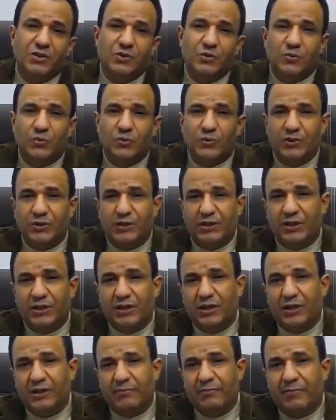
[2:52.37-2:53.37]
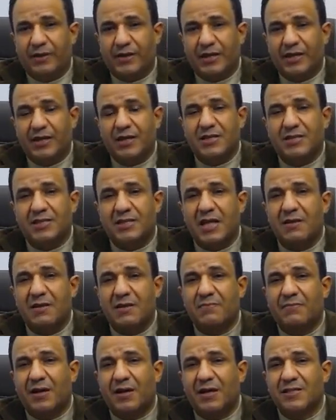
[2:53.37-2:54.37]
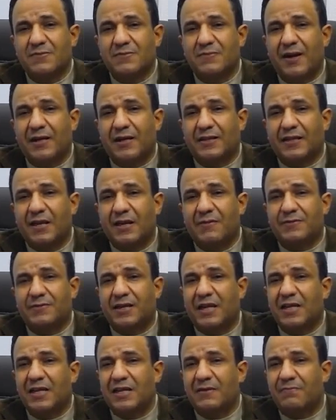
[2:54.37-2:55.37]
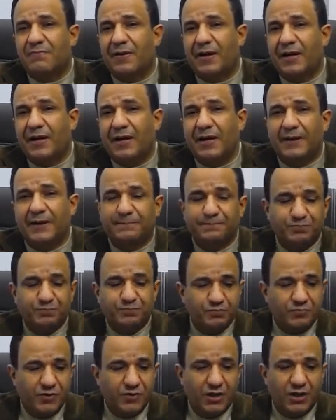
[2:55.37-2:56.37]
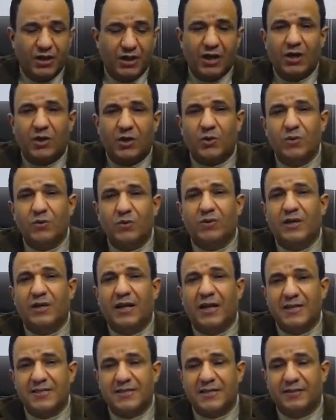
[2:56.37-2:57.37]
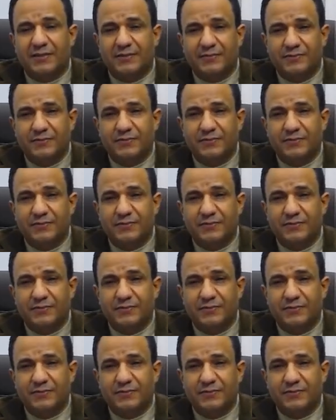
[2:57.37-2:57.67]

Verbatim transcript: ولما جه الإسلام أصبحت كلمة الأدب معناها الخلق الحسن